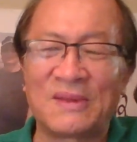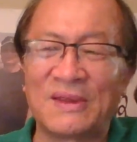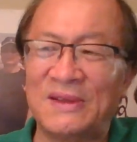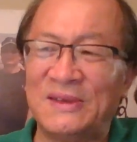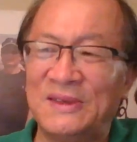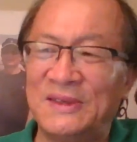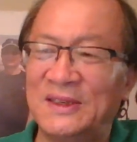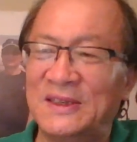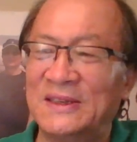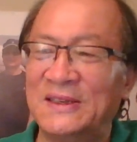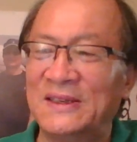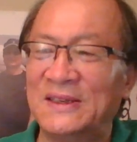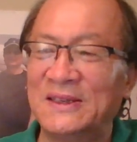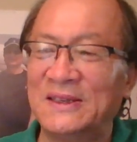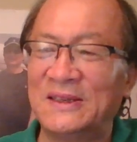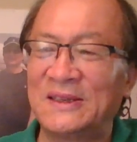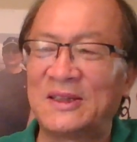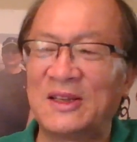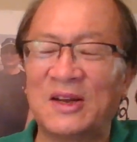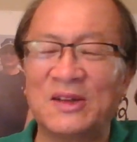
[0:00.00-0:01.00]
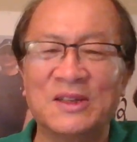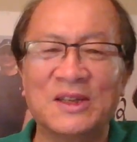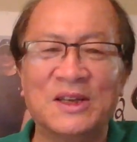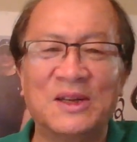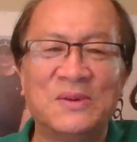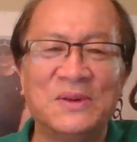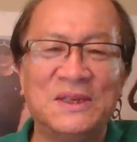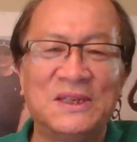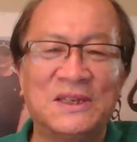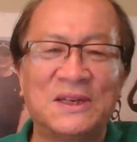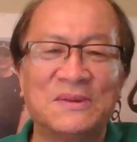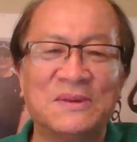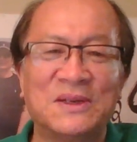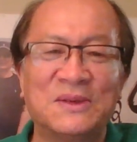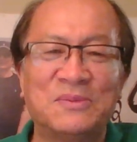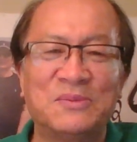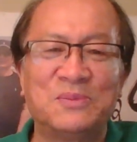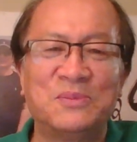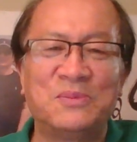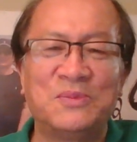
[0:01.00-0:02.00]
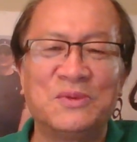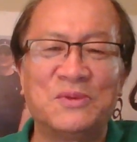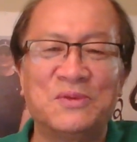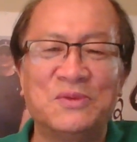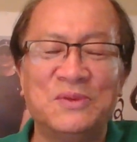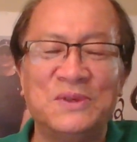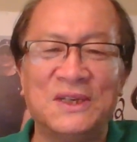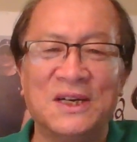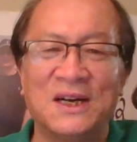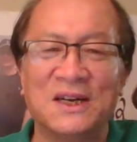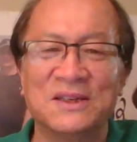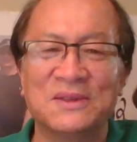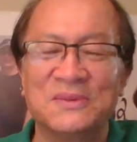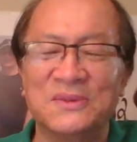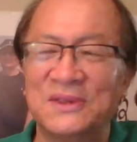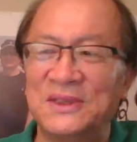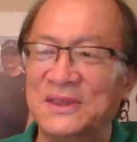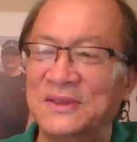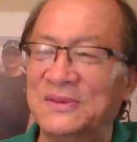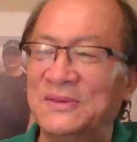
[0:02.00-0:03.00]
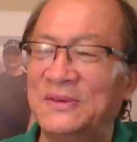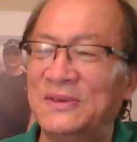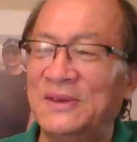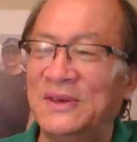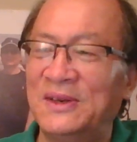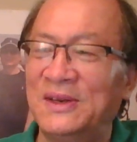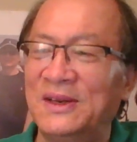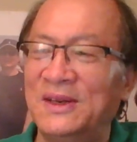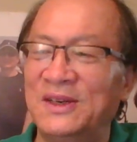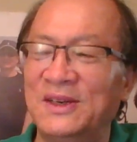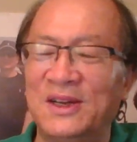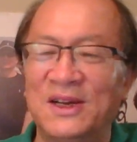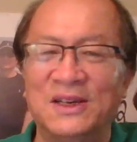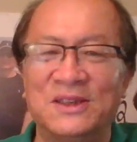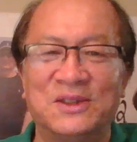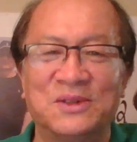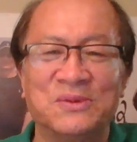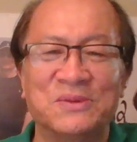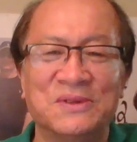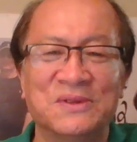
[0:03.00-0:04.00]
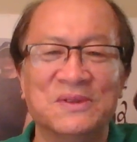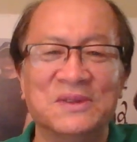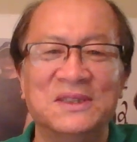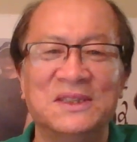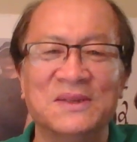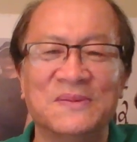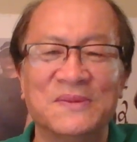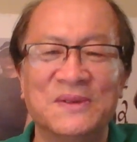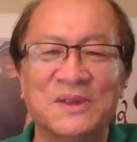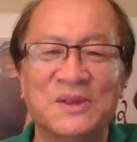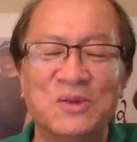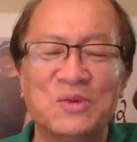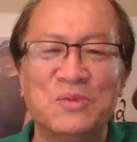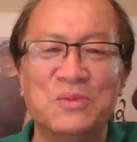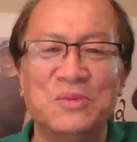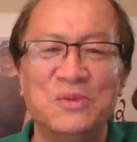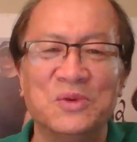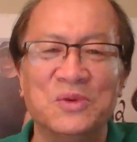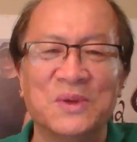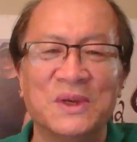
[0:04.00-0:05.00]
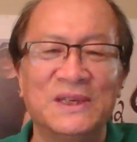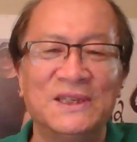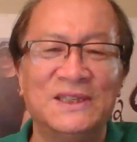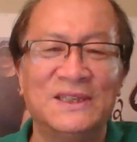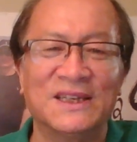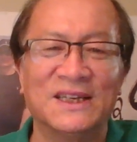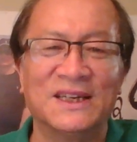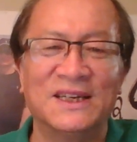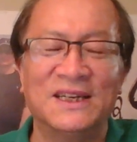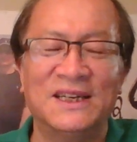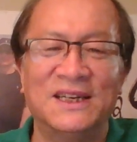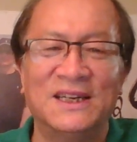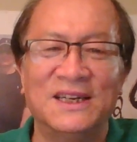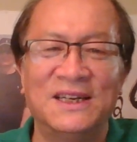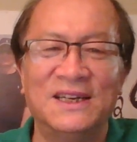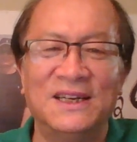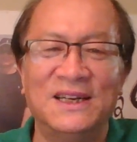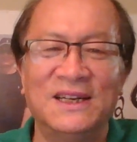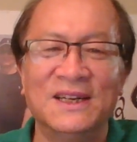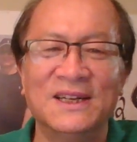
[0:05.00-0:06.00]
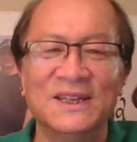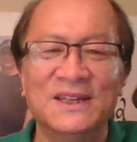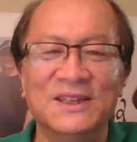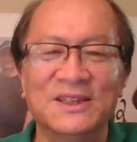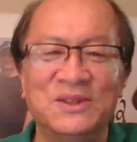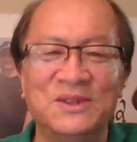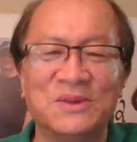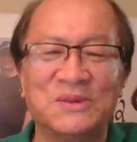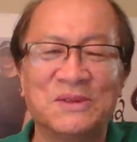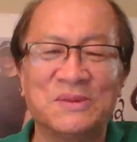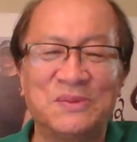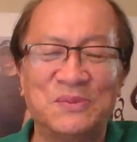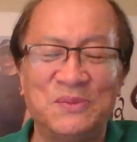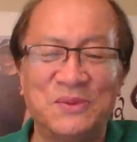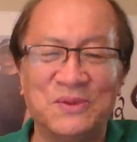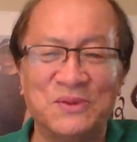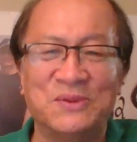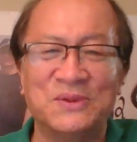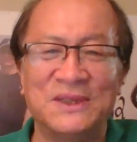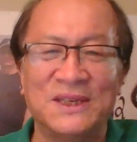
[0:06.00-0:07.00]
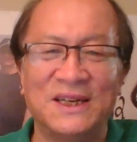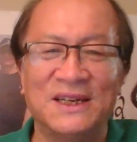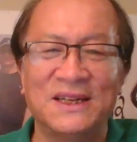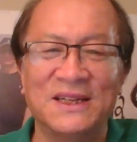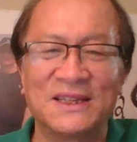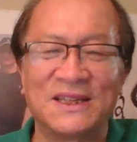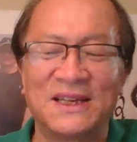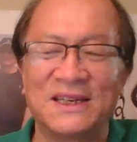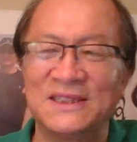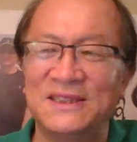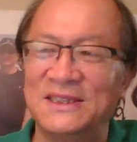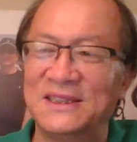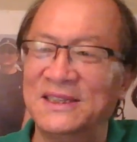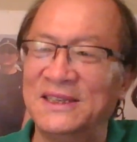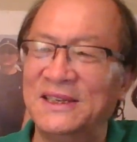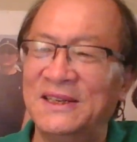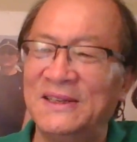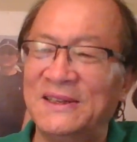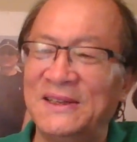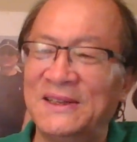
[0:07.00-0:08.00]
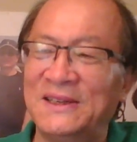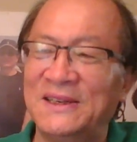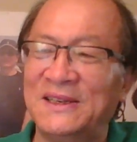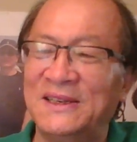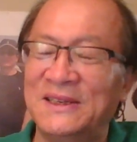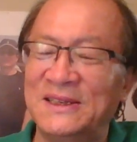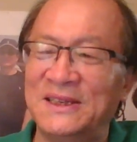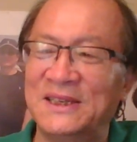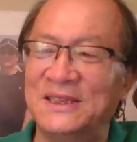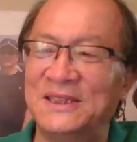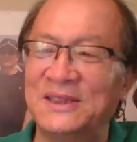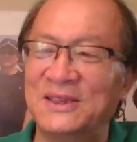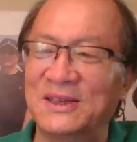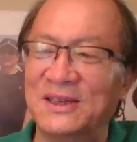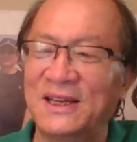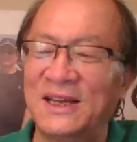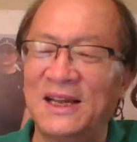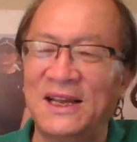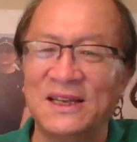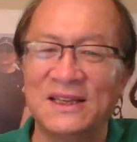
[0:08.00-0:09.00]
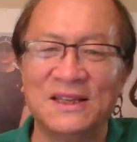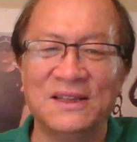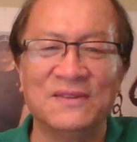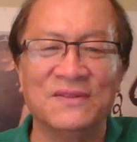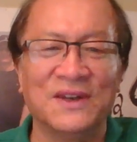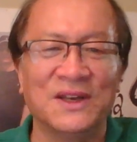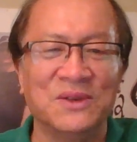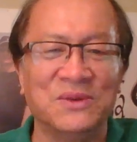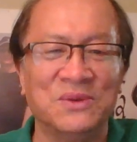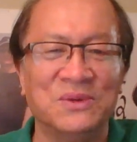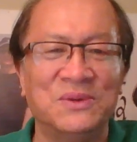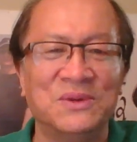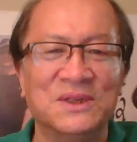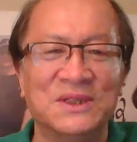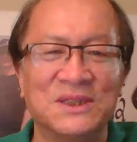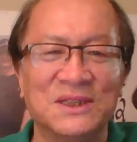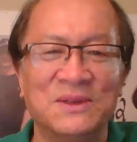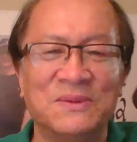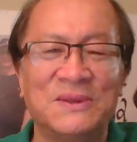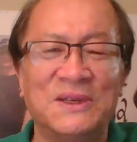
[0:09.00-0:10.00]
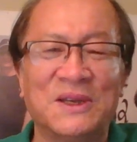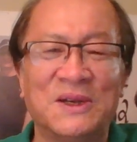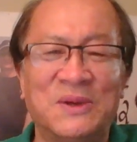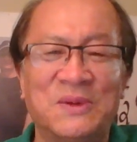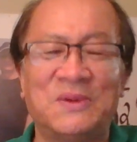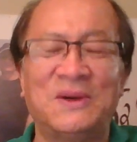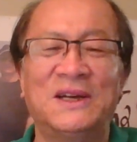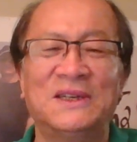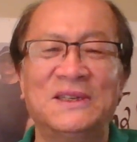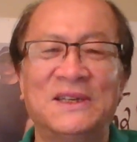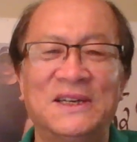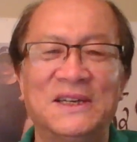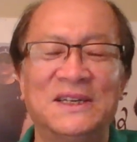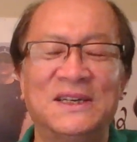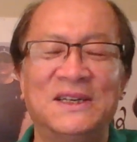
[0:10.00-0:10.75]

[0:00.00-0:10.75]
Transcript: 这个党代会上面不鼓掌，那不是？朱镕基嘛，怒目圆睁，就是不鼓掌。当时。也是海内外舆论是一片哗然。